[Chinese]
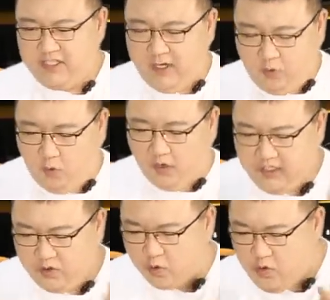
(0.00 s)
这我
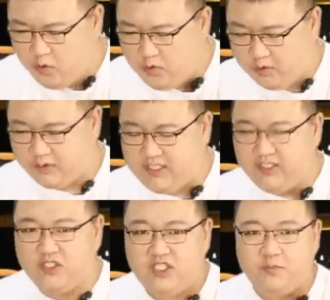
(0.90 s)
这种工作
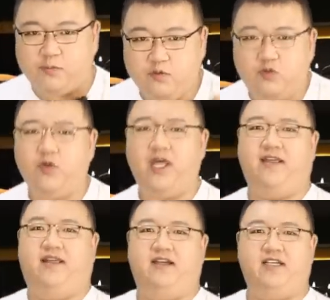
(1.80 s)
孜孜不倦
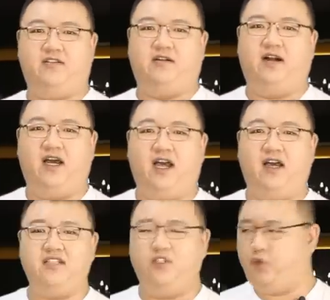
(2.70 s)
呀？这是
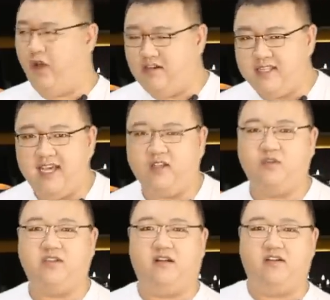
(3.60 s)
啊，这全世界
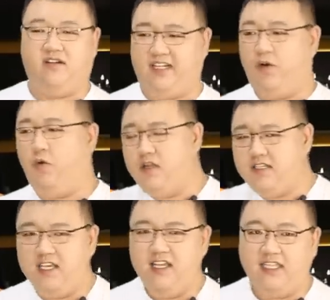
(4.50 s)
都知道的事。你胡
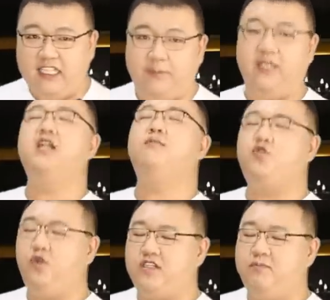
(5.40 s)
亮吉，你凭什么
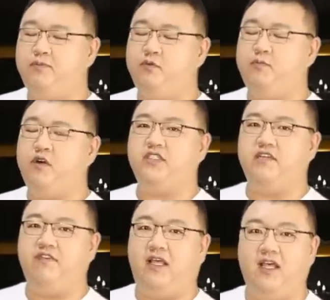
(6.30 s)
说朕不不够
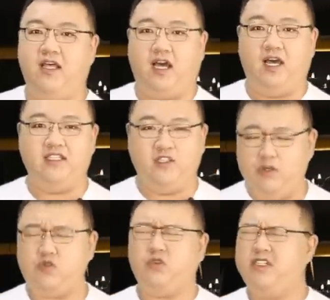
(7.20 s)
勤奋啊？你给
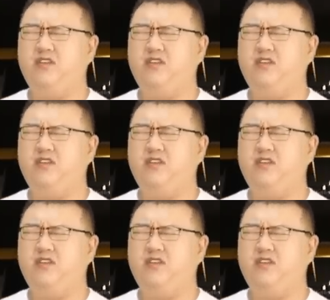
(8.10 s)
我说，